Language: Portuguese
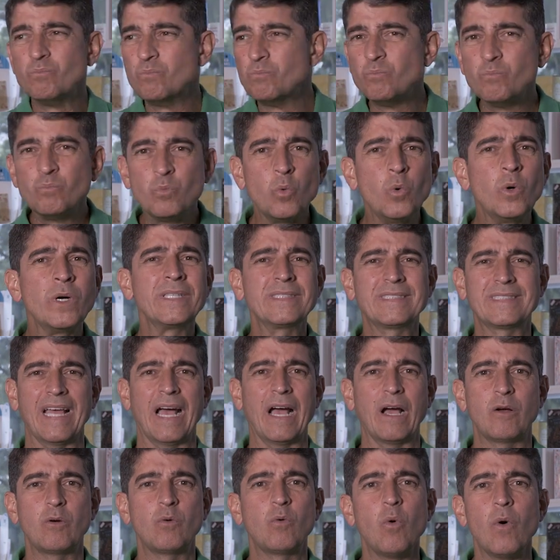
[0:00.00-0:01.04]

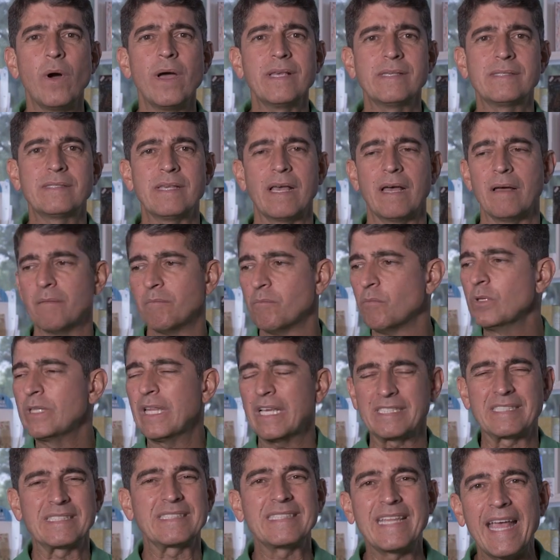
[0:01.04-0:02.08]
muita coisa,
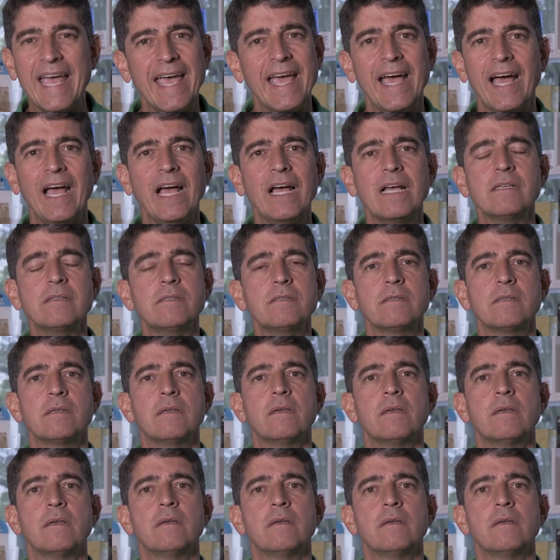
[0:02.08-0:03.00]
muitas terras,